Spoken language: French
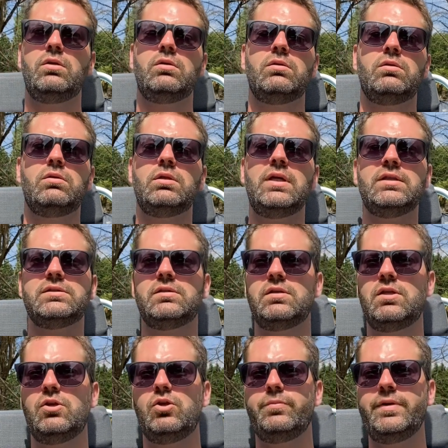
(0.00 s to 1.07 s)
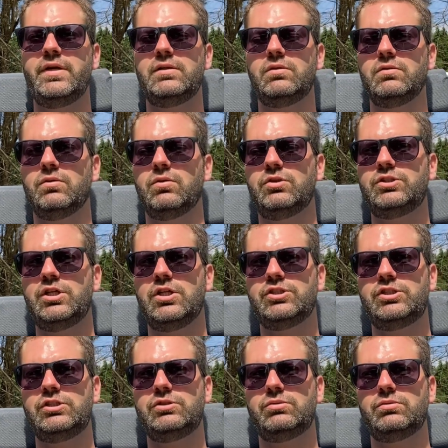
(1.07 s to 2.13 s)
400 km
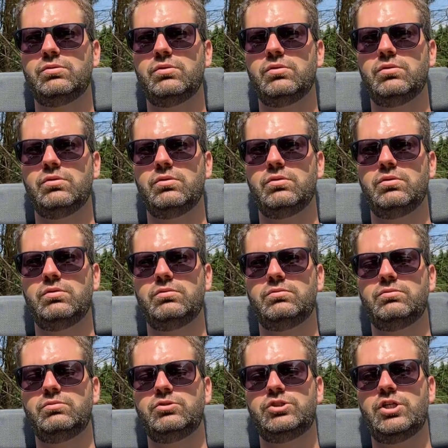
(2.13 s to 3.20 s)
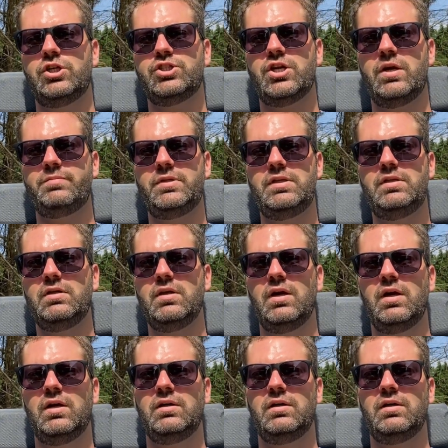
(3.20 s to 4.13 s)
rechargé sur euh, une charge rapide